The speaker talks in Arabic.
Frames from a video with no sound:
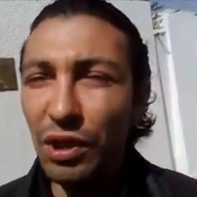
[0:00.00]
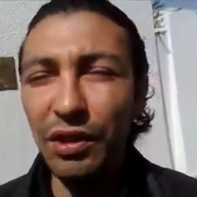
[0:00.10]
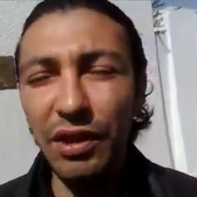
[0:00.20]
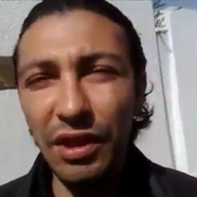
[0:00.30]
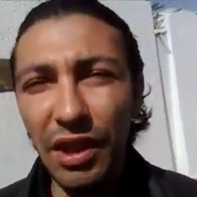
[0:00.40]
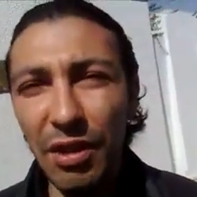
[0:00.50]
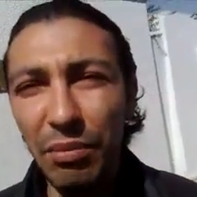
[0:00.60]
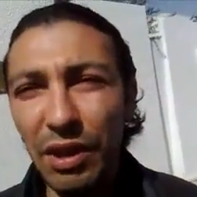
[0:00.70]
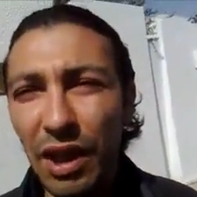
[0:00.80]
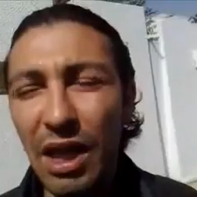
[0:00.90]

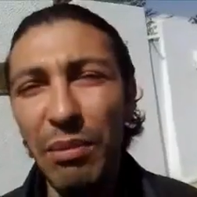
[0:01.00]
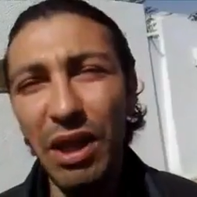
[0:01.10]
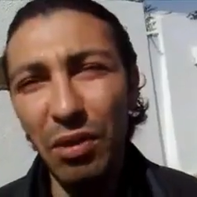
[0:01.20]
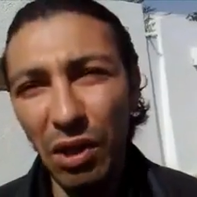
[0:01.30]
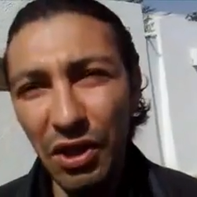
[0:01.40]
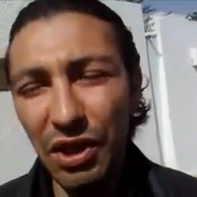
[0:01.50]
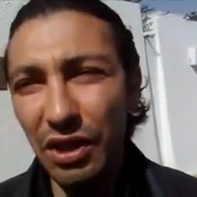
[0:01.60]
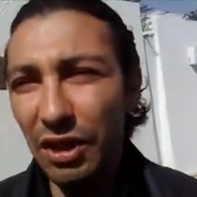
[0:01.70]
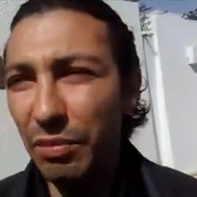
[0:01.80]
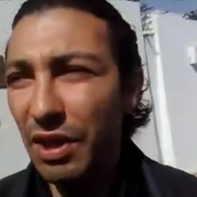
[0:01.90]
وتنديدنا بالقمع
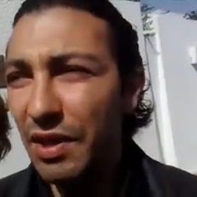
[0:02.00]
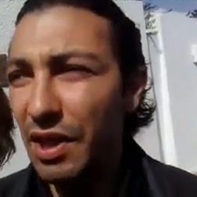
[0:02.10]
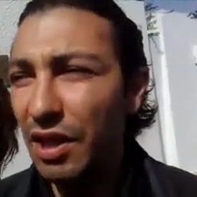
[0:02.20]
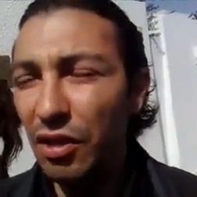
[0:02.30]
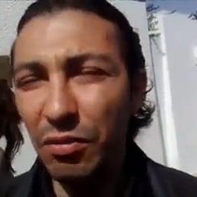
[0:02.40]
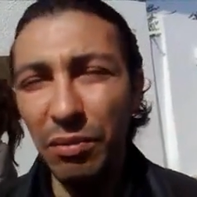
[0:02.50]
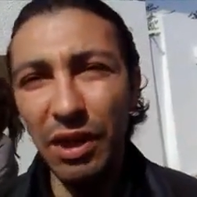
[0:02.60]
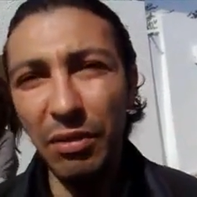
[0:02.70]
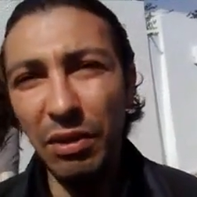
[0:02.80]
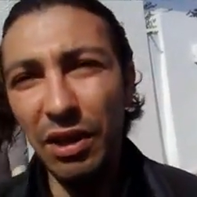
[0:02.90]
الوحشي اللي تمارس عليهم من